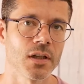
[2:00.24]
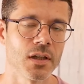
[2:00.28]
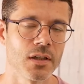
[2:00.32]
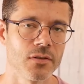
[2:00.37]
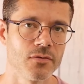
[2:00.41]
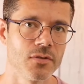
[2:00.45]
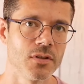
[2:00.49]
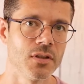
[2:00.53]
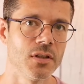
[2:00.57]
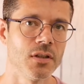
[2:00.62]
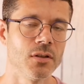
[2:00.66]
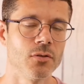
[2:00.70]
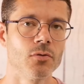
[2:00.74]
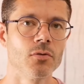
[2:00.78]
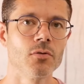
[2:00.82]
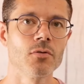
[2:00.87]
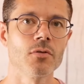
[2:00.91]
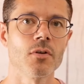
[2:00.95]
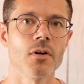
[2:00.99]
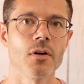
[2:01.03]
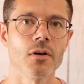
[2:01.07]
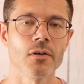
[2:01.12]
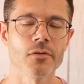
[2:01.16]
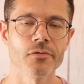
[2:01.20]
la
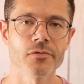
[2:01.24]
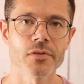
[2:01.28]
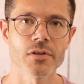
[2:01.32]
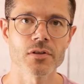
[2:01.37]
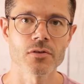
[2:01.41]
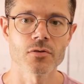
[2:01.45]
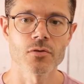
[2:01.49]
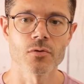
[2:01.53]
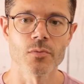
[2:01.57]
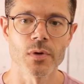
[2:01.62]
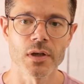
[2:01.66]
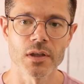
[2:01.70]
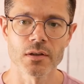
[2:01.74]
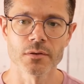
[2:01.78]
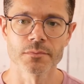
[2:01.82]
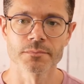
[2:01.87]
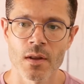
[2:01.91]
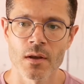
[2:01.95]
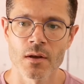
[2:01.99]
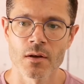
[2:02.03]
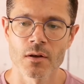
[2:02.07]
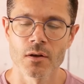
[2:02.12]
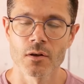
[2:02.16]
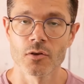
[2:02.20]
vidéo en fin de semaine.
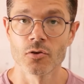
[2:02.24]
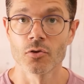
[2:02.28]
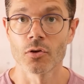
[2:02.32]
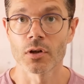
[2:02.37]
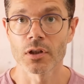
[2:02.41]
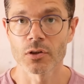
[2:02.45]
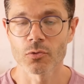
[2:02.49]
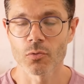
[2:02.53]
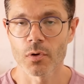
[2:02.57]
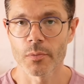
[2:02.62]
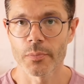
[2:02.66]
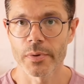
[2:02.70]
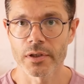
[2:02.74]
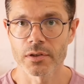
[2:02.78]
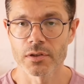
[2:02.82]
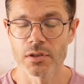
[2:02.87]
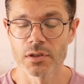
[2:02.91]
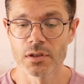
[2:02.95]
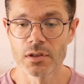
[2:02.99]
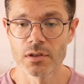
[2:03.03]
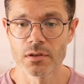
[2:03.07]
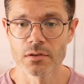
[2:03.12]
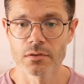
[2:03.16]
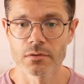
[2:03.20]
Il y aura trois
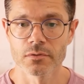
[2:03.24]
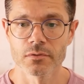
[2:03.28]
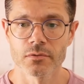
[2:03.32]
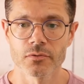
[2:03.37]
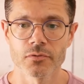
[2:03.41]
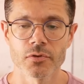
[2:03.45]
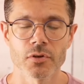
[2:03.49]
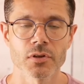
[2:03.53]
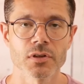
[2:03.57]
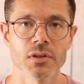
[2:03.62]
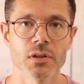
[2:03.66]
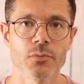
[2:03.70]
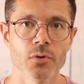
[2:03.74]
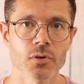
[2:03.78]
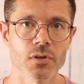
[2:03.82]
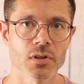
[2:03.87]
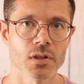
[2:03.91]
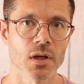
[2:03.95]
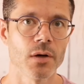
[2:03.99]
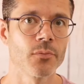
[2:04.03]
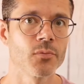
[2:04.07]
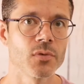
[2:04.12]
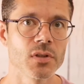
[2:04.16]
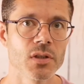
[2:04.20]
parties. Forcément,
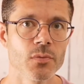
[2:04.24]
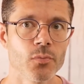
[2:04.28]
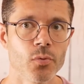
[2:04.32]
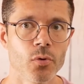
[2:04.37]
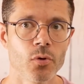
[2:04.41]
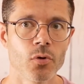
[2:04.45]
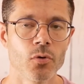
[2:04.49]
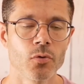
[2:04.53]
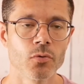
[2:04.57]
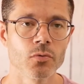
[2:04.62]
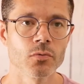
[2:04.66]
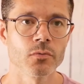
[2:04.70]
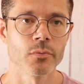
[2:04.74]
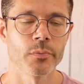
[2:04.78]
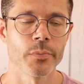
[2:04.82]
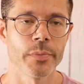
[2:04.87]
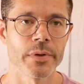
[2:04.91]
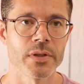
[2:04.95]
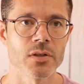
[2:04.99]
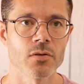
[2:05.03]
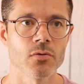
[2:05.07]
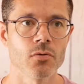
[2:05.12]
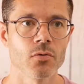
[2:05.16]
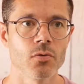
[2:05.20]
c'est un petit peu long
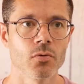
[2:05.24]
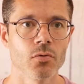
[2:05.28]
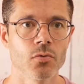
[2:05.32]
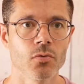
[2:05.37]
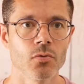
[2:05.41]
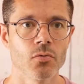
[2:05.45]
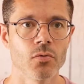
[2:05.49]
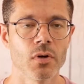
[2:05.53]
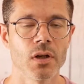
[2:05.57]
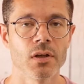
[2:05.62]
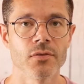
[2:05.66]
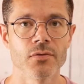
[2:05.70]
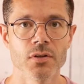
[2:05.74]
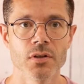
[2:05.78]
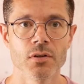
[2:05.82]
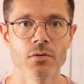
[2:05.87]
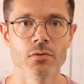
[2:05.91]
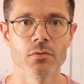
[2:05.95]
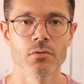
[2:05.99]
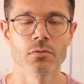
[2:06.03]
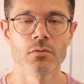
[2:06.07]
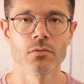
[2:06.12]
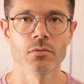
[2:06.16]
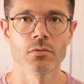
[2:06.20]
parce que la
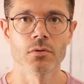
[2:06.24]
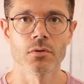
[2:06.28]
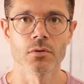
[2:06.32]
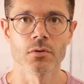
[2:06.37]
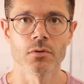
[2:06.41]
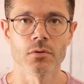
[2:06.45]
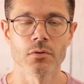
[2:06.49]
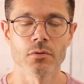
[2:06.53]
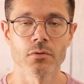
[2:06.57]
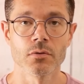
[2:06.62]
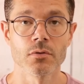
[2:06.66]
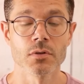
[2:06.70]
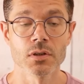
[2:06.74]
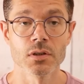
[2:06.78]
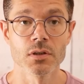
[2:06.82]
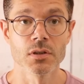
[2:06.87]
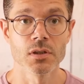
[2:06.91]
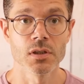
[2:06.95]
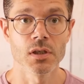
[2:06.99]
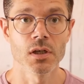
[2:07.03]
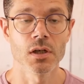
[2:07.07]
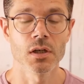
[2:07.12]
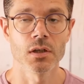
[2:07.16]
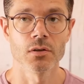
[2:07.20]
vidéo euh, de
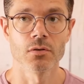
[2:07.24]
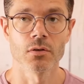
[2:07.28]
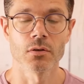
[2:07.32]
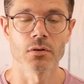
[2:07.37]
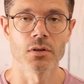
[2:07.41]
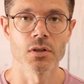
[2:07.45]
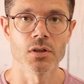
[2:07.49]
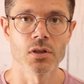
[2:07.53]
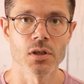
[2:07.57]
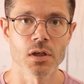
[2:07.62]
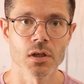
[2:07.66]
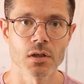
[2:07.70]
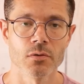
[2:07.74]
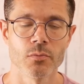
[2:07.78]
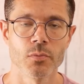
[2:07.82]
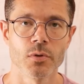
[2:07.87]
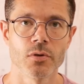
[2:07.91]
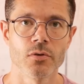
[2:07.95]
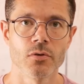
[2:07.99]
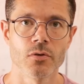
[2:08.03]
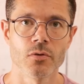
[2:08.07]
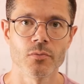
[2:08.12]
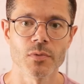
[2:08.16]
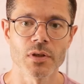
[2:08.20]
Cynthia dure déjà une
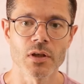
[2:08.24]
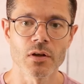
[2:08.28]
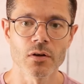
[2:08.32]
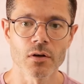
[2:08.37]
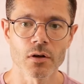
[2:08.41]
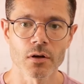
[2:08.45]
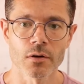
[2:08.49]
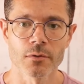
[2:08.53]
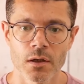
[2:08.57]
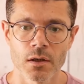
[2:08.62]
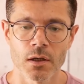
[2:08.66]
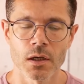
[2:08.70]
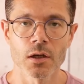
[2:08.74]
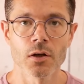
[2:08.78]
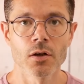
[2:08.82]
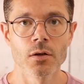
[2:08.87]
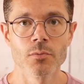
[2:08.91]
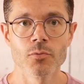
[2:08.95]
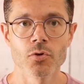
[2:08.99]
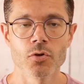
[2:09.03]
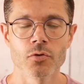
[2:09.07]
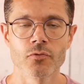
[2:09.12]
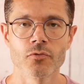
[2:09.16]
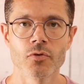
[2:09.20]
bonne demi-heure. Et
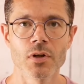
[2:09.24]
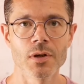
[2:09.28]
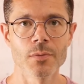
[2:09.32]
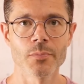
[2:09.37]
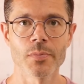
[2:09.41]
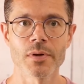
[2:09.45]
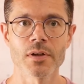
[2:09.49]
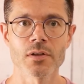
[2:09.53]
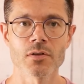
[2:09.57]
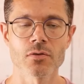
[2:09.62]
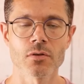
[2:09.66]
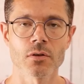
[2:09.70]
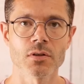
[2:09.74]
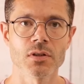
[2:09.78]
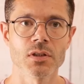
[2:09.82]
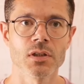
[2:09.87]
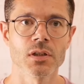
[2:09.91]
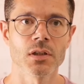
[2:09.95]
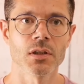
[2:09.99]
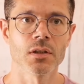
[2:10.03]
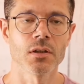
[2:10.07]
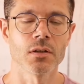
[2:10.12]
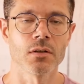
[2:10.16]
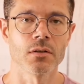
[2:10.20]
comme je voulais pas
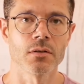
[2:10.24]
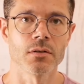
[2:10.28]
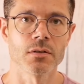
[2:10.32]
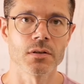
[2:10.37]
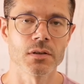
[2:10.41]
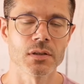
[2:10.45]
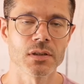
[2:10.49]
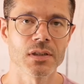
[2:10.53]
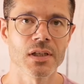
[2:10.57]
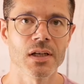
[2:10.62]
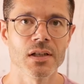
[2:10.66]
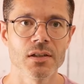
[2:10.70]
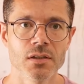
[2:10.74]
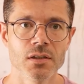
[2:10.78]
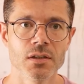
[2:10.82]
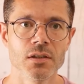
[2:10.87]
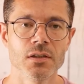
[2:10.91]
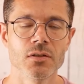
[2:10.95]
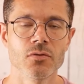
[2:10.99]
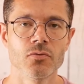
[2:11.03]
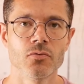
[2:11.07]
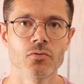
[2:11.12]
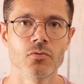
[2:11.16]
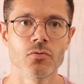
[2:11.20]
sortir ce qu'elle
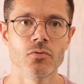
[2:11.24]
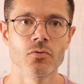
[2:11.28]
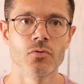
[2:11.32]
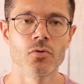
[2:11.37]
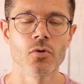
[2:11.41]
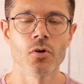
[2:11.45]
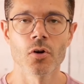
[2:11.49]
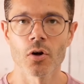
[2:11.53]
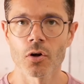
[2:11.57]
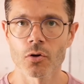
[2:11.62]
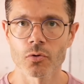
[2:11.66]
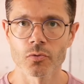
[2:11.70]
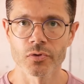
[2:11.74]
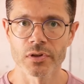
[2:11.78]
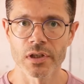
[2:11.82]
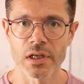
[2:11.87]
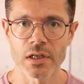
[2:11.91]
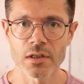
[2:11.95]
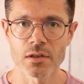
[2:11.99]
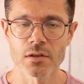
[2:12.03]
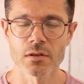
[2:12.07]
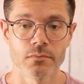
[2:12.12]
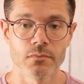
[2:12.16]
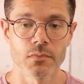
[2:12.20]
dit de leur
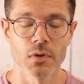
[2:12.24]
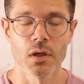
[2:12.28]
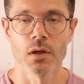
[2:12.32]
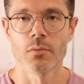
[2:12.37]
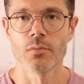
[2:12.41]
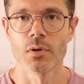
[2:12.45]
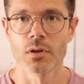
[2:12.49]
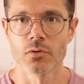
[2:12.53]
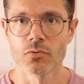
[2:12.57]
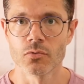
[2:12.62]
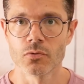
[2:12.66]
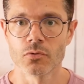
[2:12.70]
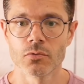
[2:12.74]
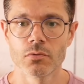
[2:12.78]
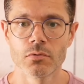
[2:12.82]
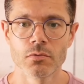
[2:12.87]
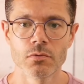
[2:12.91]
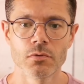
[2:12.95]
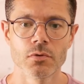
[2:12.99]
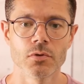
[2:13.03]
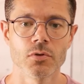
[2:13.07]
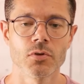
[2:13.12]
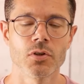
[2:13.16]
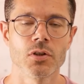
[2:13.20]
contexte, eh bien du
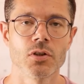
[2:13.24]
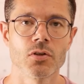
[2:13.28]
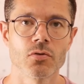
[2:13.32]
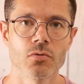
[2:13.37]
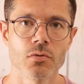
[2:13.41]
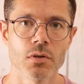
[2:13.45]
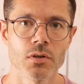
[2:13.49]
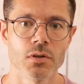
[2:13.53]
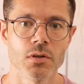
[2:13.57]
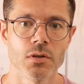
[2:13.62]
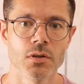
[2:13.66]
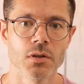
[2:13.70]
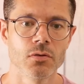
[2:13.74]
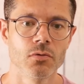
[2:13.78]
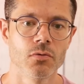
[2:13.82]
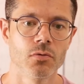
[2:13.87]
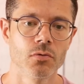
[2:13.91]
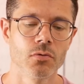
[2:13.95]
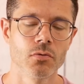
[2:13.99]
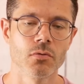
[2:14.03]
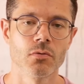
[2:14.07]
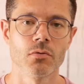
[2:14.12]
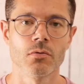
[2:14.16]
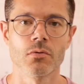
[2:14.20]
coup, j'ai choisi de
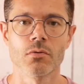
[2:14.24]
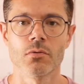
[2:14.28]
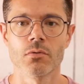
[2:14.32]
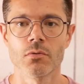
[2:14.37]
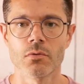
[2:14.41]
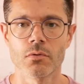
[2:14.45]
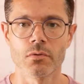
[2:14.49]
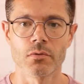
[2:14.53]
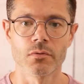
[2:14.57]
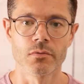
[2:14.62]
euh,